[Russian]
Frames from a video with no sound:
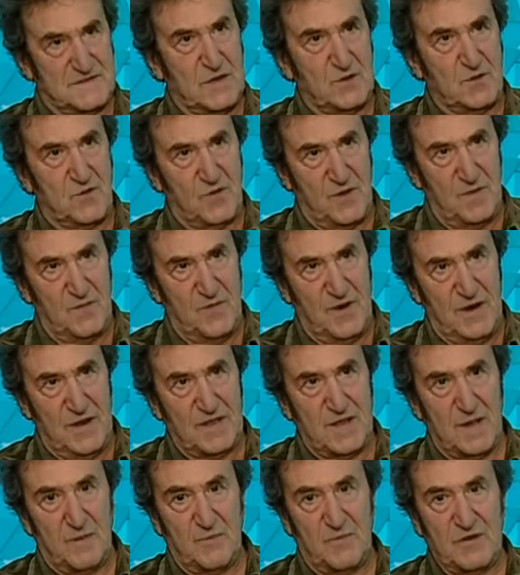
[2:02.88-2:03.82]
которые были
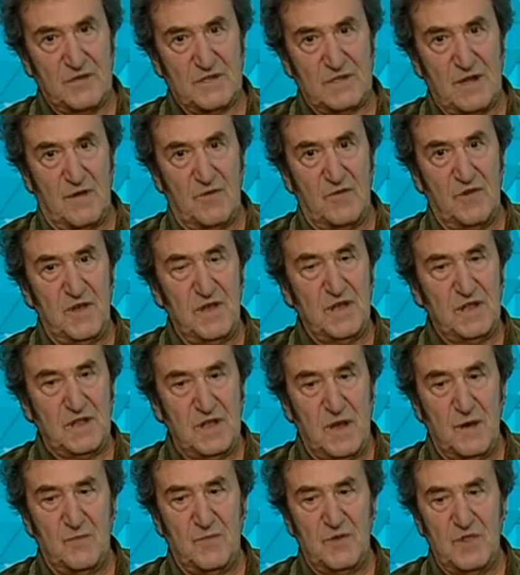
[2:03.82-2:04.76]
там представлены, и
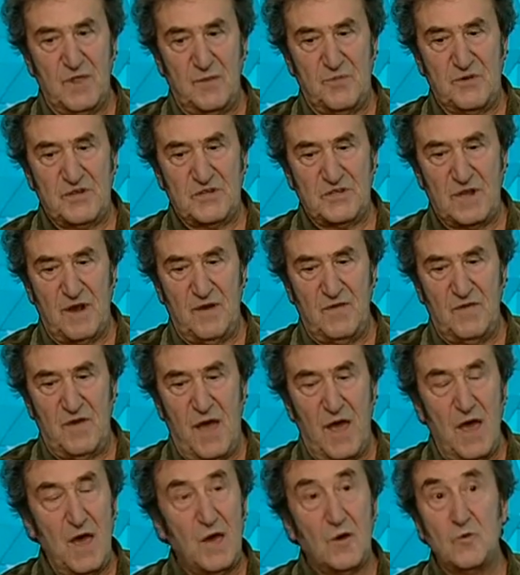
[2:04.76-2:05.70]
там было
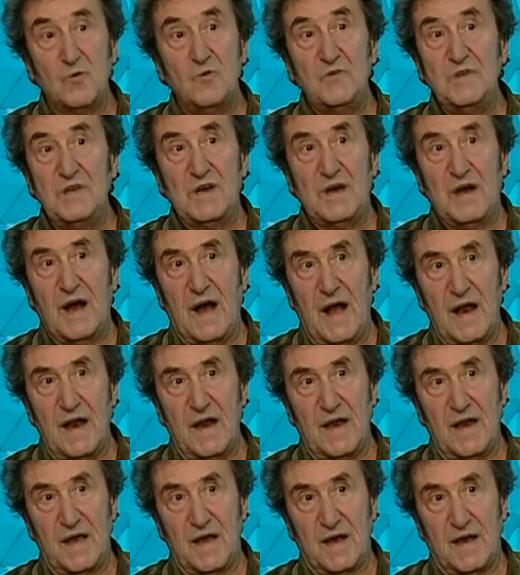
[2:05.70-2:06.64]
представлено
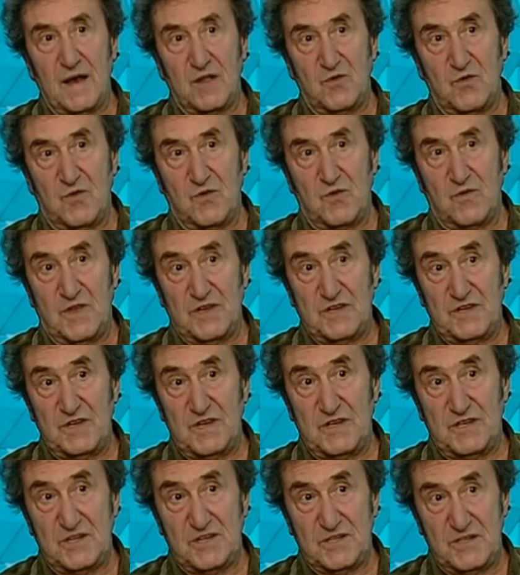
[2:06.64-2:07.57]
уникальное, которое у нас
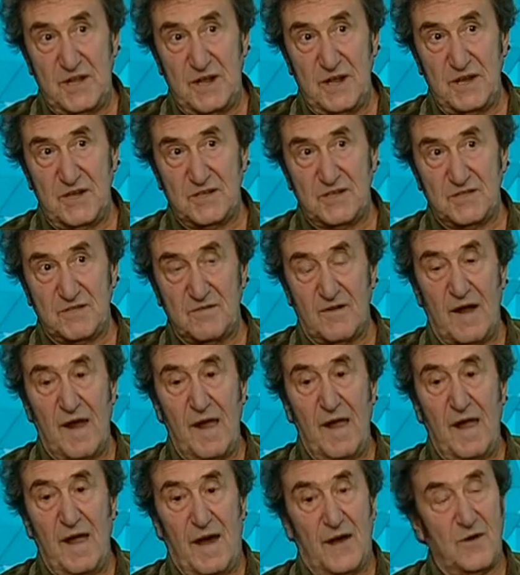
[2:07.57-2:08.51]
есть издательство,
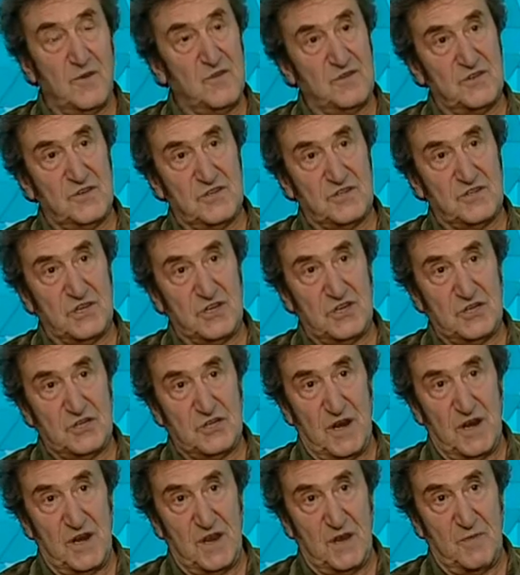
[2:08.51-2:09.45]
оно называется
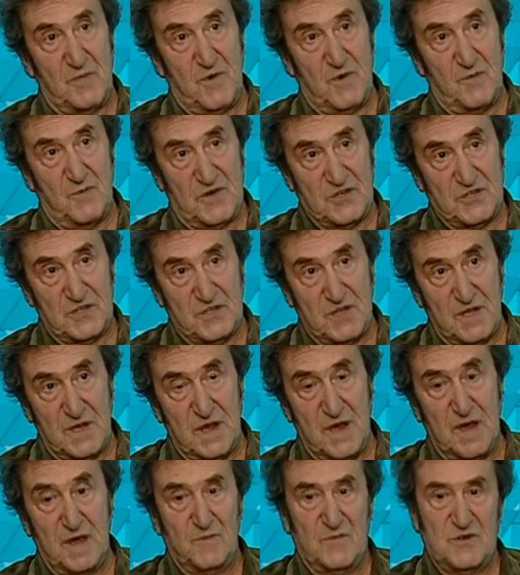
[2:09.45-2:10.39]
«Гешарим»,
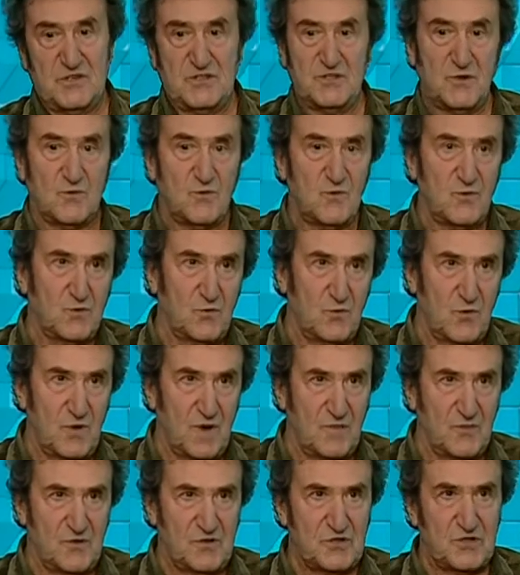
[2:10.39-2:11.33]
«Мосты», «Мосты культуры»,
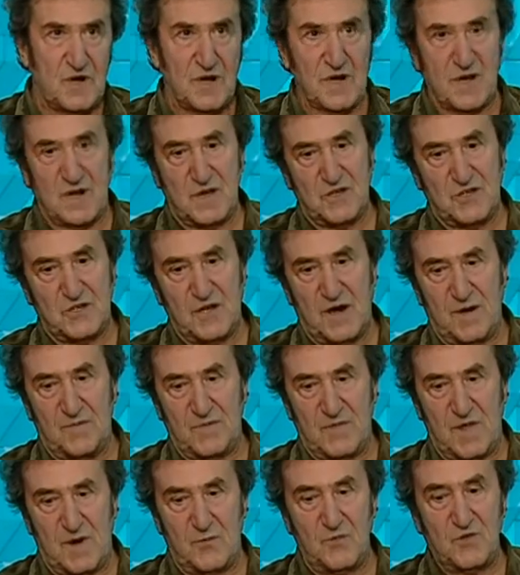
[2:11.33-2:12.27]
обычно
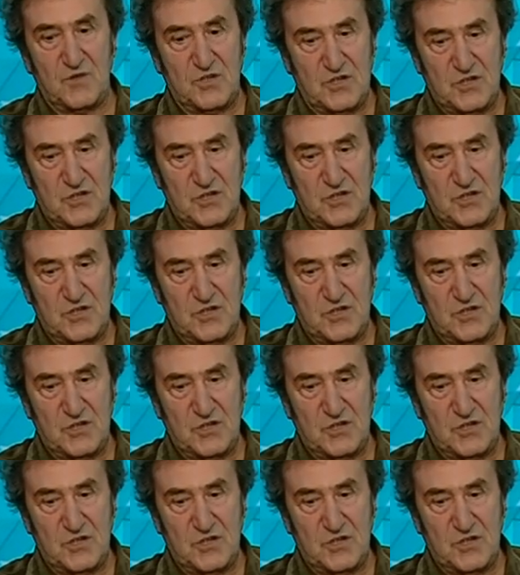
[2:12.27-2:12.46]
«Гешарим Тарбут»,